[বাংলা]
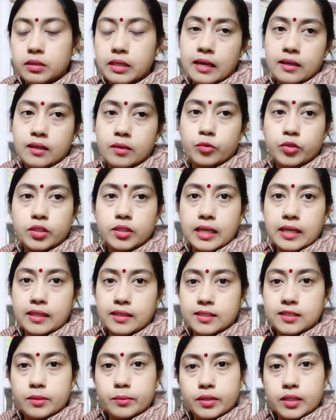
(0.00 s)
ঠান্ডার মধ্যে
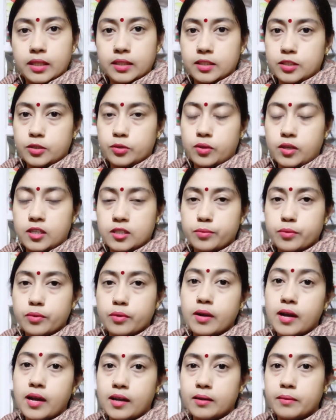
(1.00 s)
তাড়াতাড়ি যাবো তাড়াতাড়ি চলে আসবো
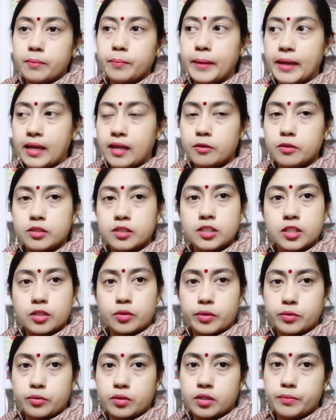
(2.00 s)
আর মেলা হচ্ছে
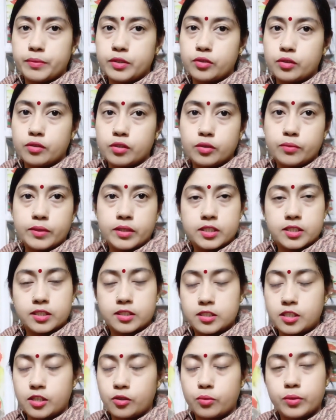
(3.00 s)
সেটাও একটুখানি ভিডিও করে তোমাদের
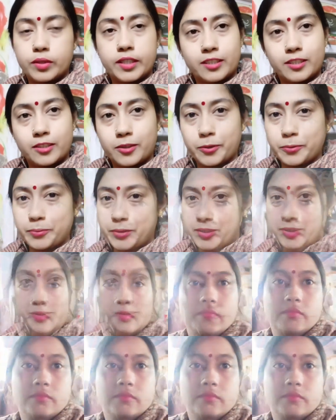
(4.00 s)
সাথে শেয়ার করে দেখতে থাকো ভিডিও